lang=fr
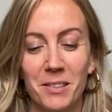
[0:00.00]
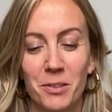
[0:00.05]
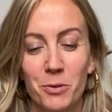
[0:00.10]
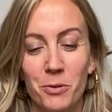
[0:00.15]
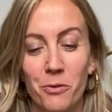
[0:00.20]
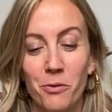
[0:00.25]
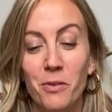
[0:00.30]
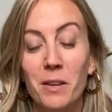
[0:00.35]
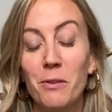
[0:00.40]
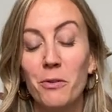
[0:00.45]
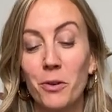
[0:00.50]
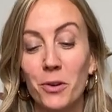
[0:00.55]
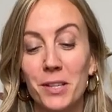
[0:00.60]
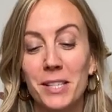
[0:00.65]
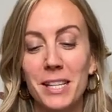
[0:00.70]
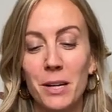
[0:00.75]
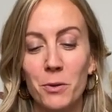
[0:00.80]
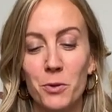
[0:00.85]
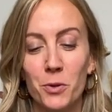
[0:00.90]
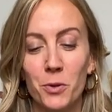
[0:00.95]
de, vivre
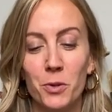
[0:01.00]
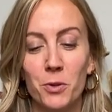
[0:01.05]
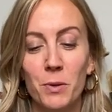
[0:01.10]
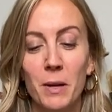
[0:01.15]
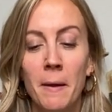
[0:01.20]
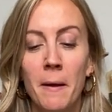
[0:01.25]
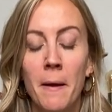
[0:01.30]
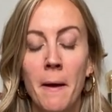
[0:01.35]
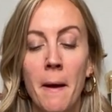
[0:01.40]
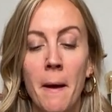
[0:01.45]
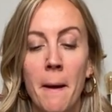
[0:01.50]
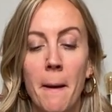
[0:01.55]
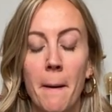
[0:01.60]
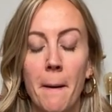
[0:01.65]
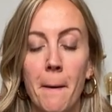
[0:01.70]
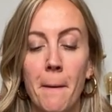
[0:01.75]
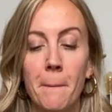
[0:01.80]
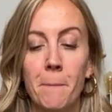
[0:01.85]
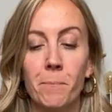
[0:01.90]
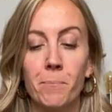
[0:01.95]
ça aujourd'hui.
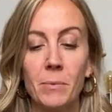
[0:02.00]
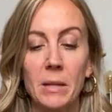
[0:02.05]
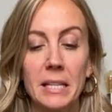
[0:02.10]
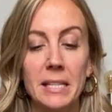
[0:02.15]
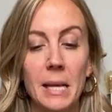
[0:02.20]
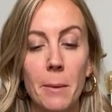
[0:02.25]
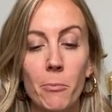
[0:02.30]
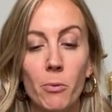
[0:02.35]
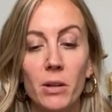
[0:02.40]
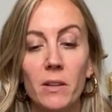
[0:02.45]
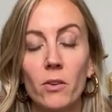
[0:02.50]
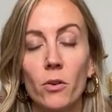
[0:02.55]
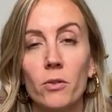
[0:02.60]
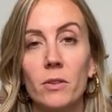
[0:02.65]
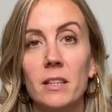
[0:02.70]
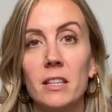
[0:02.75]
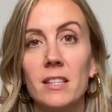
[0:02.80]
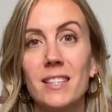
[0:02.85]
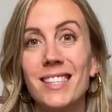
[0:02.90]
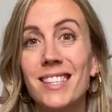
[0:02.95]
Euh, ça peut être
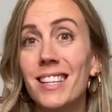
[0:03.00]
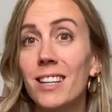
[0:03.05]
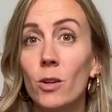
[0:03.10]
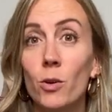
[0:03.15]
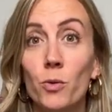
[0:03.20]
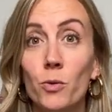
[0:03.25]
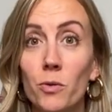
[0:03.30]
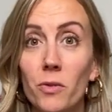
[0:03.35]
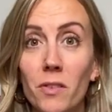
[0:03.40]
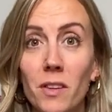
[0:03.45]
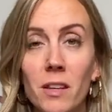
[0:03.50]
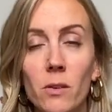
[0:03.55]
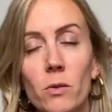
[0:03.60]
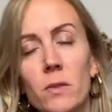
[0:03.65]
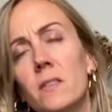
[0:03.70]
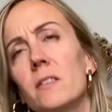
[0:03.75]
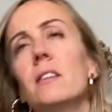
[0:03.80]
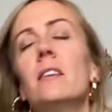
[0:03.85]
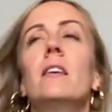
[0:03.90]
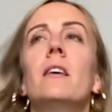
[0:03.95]
des cycles de vie
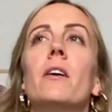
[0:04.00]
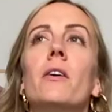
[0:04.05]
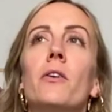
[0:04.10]
aussi.